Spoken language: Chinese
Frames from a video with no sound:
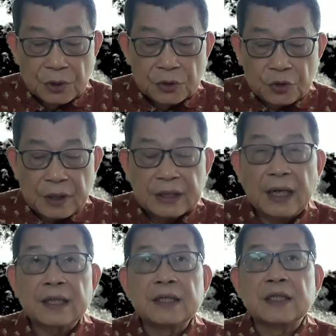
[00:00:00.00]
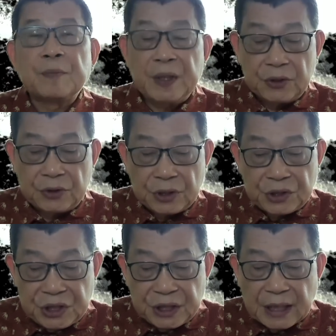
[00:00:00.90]
最大的一个骗局，
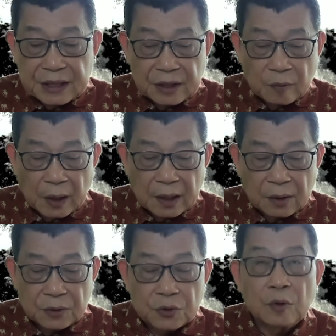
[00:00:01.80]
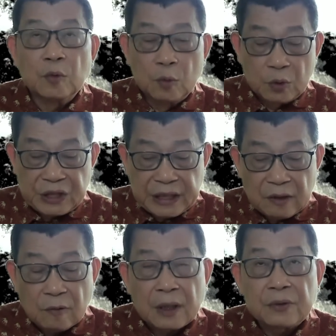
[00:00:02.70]
欺诈性的广告说五
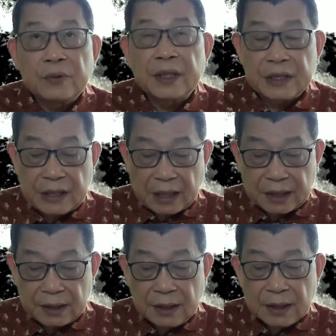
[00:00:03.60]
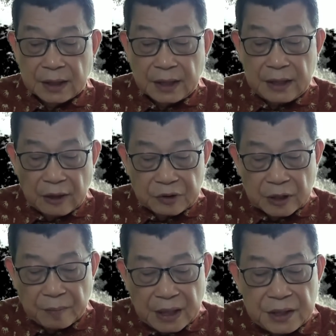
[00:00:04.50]
千万元的价格可以邀
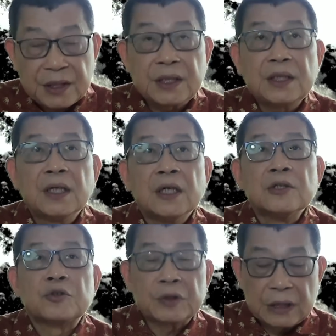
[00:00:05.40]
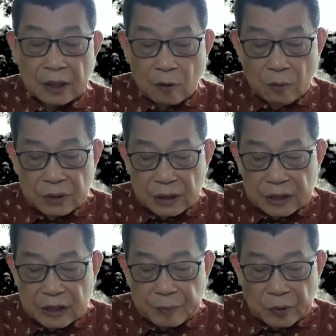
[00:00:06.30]
请梅西出现在公司的
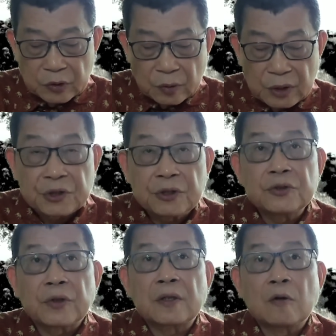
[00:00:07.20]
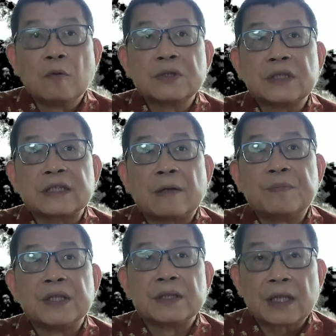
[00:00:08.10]
直播中，以宣传公司的
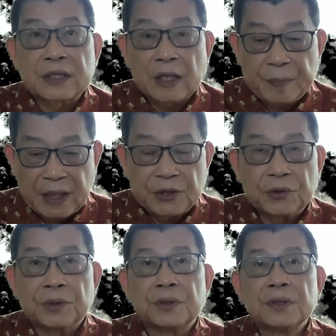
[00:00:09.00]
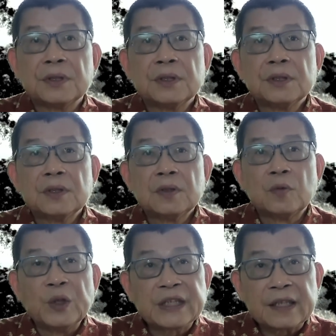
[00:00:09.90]
产品，那是个骗局。
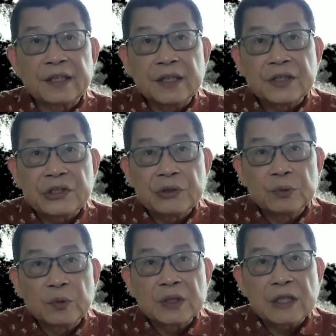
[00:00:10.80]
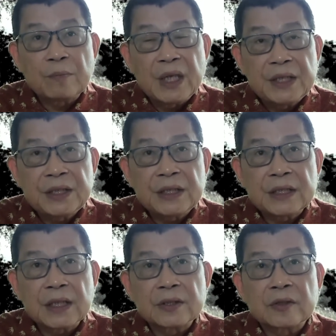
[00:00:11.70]
伟大的领袖如果像梅西
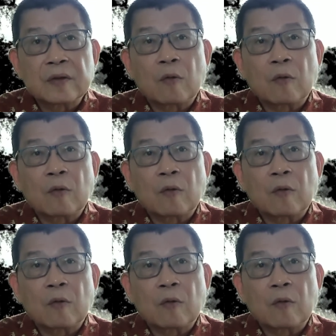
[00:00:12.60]
这样受到